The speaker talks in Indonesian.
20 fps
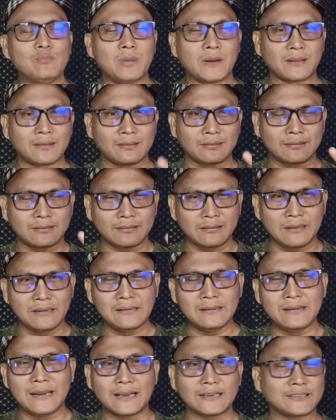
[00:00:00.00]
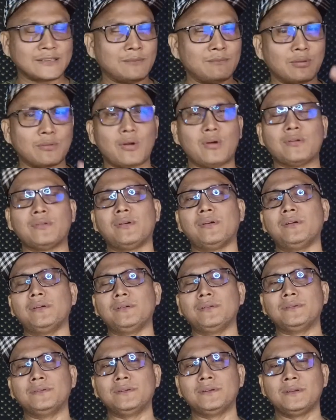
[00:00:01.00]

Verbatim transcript: bertindak sembrono,